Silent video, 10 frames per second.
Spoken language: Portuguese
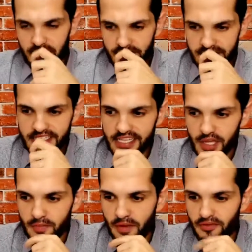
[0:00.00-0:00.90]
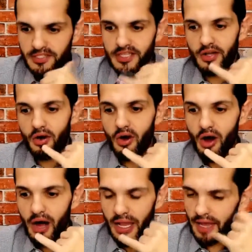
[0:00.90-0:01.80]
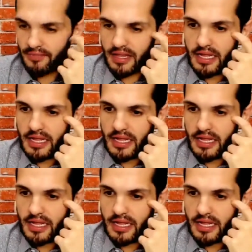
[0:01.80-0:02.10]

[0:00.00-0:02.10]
dizendo para você: "Olha,